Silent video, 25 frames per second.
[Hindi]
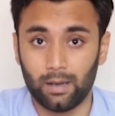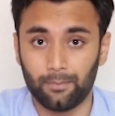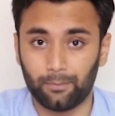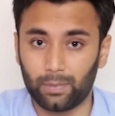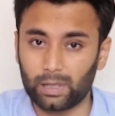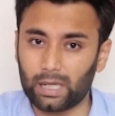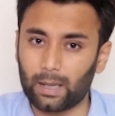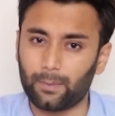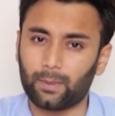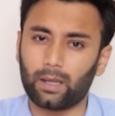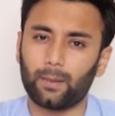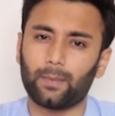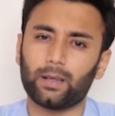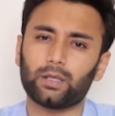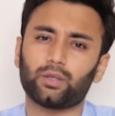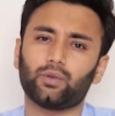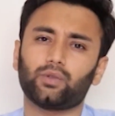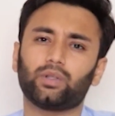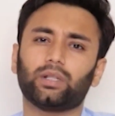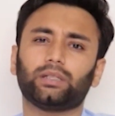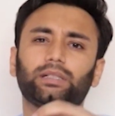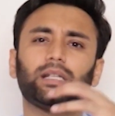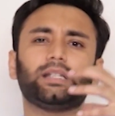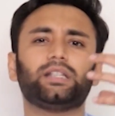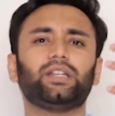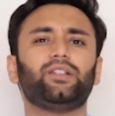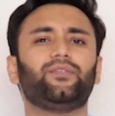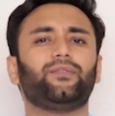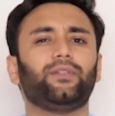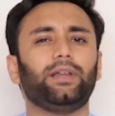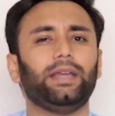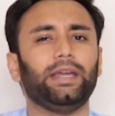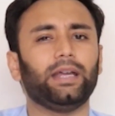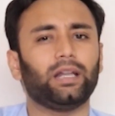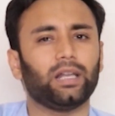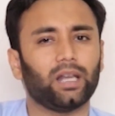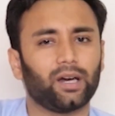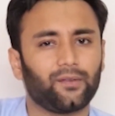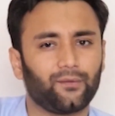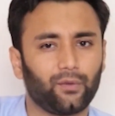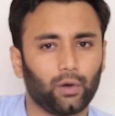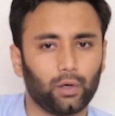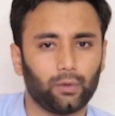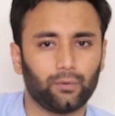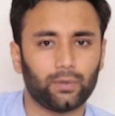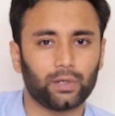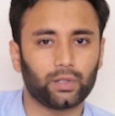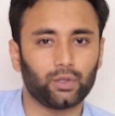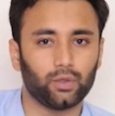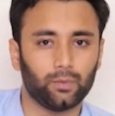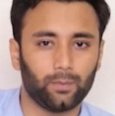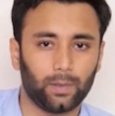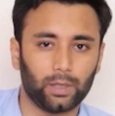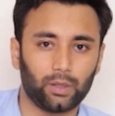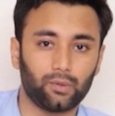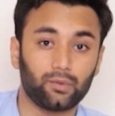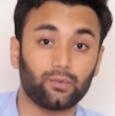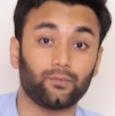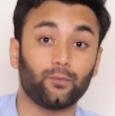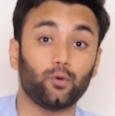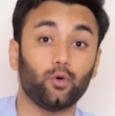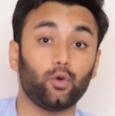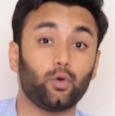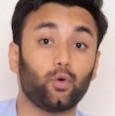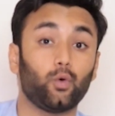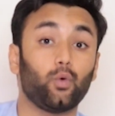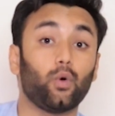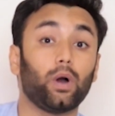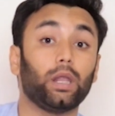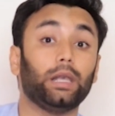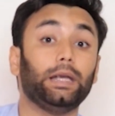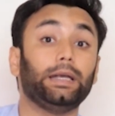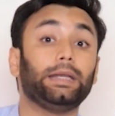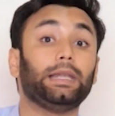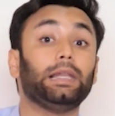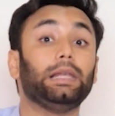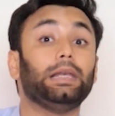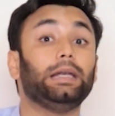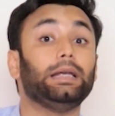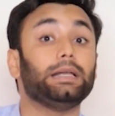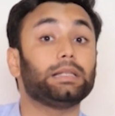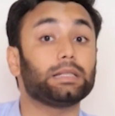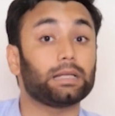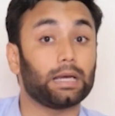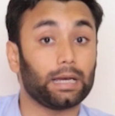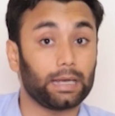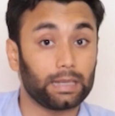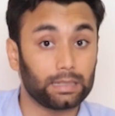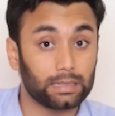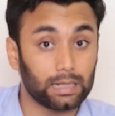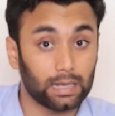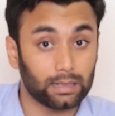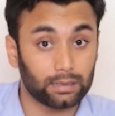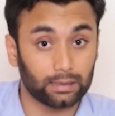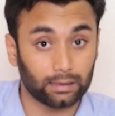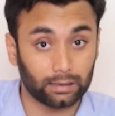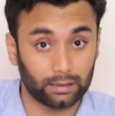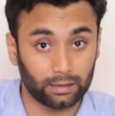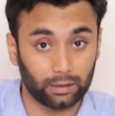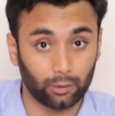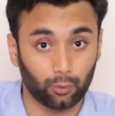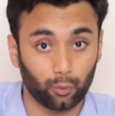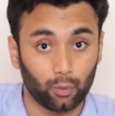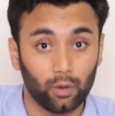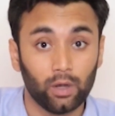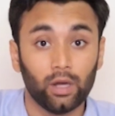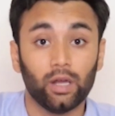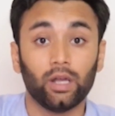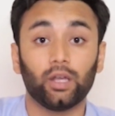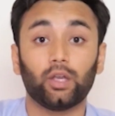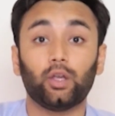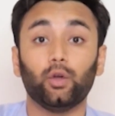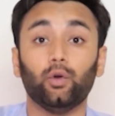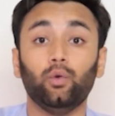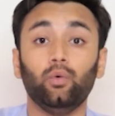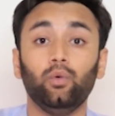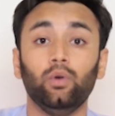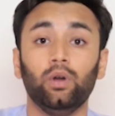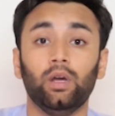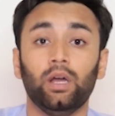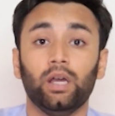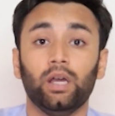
बट आपके पास हो सकता है सिर्फ एक लाख फॉलोअर्स हो बट वो क्वालिटी लीड्स कहे जा सकते हो क्यों